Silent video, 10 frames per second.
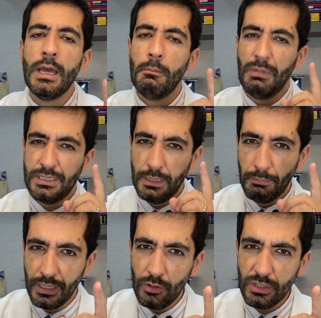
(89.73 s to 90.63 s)
Mas
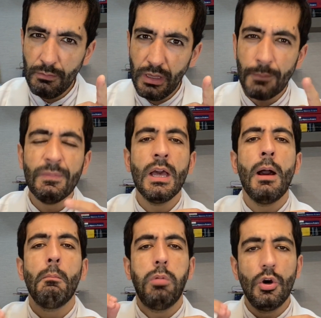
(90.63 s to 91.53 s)
lembrando também,
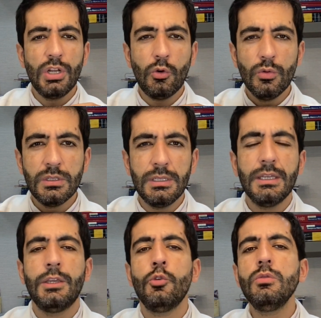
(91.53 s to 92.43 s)
pode acontecer
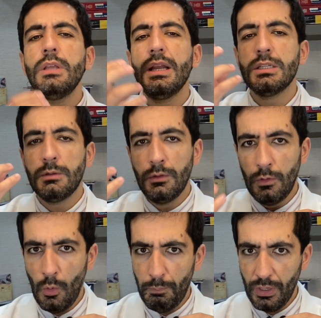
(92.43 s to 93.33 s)
que um deles
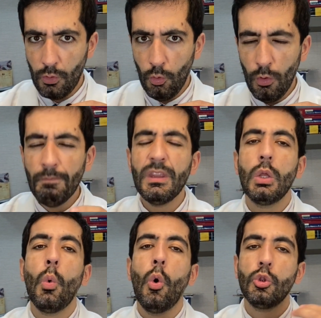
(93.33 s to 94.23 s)
não pegou e
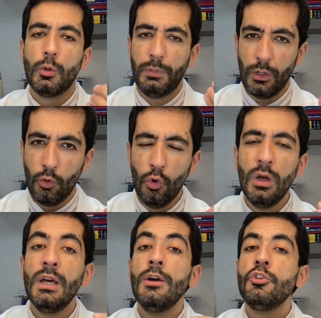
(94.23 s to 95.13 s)
o outro pegou
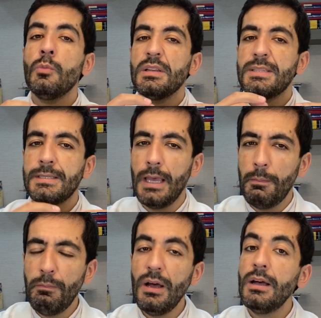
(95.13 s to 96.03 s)
de uma
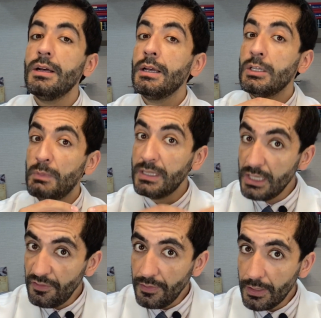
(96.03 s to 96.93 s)
cepa
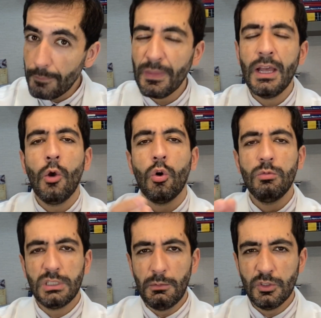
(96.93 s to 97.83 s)
específica. Como
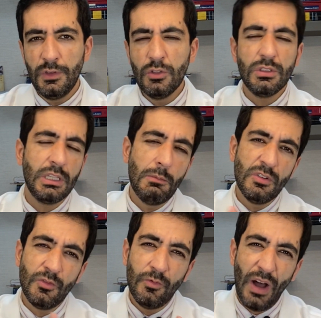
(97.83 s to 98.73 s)
temos visto,
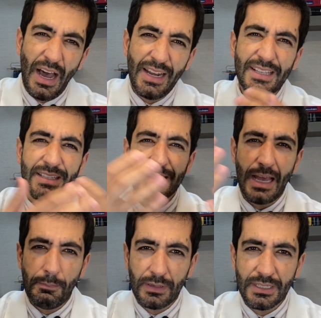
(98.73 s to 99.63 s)
temos várias
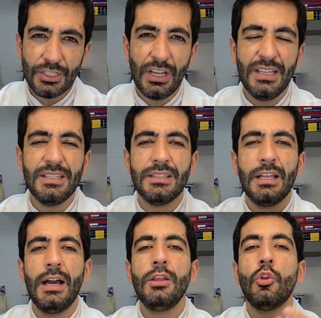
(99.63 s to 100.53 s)
cepas já
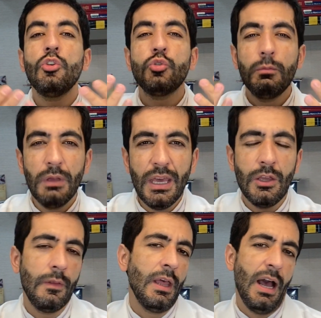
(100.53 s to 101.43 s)
estão em nosso
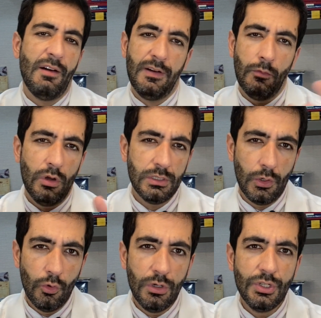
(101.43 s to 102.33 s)
meio. A famosa
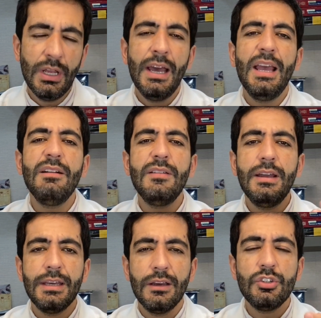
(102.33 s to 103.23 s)
hoje é a
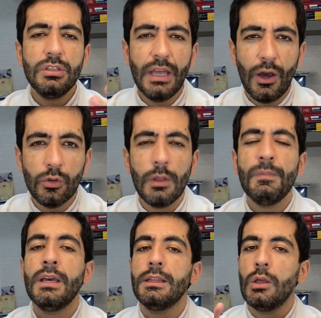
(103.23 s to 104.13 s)
variante Delta.
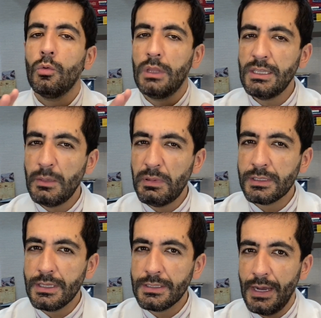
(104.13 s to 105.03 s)
Então tem que ser
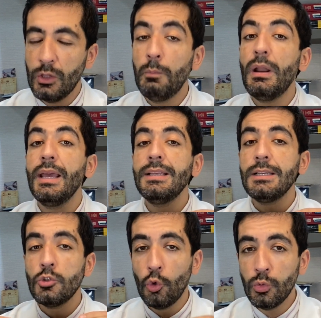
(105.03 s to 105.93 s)
pesquisado para
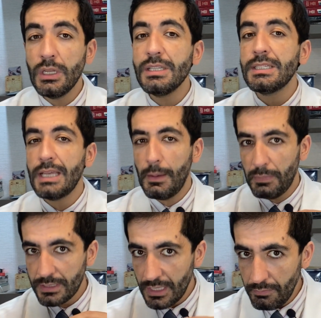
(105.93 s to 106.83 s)
essas outras
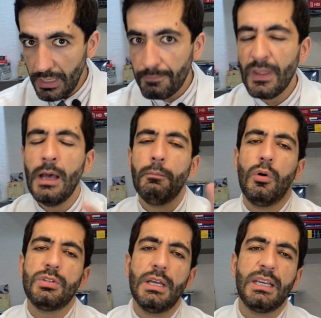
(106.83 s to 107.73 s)
cepas também.
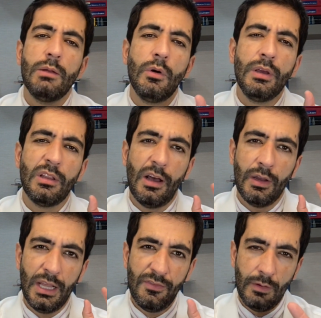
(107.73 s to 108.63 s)
Pode ser naquele momento
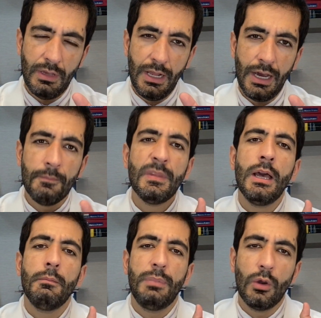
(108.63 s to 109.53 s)
aquele familiar
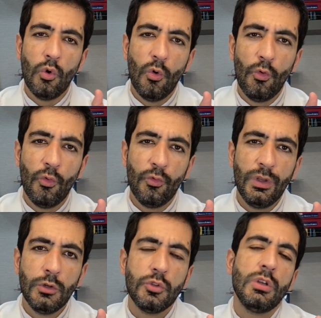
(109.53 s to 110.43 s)
pegou um
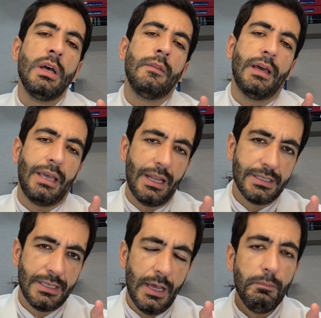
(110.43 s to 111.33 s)
vírus naquela
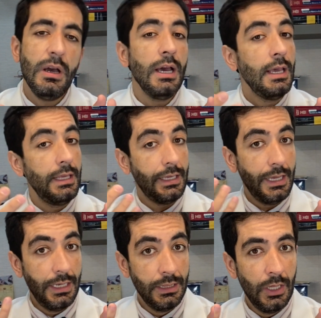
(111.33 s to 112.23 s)
cepa e
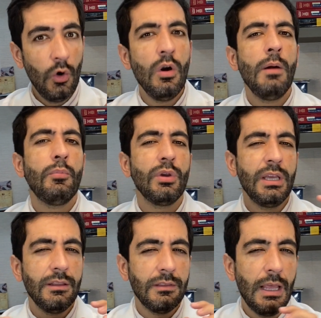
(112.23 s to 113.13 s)
aquele não,
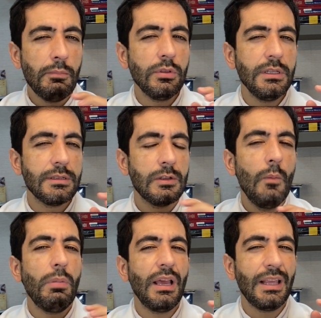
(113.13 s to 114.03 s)
porque tem
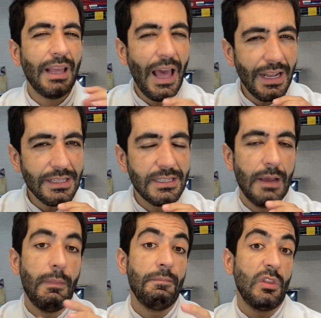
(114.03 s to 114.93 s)
proteção para aquela
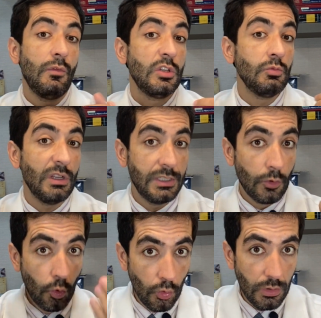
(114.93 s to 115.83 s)
cepa. Talvez uma
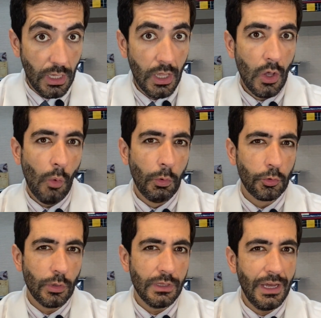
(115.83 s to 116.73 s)
segunda
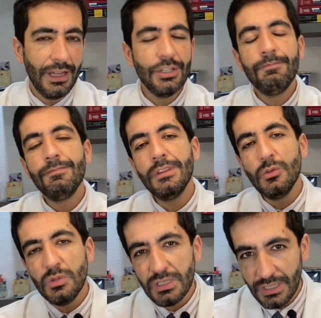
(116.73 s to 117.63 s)
oportunidade
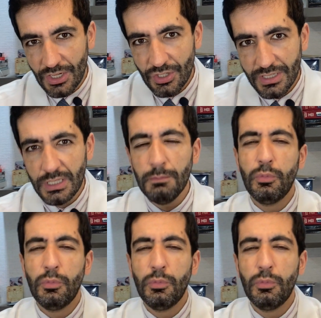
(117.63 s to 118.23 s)
não seja assim.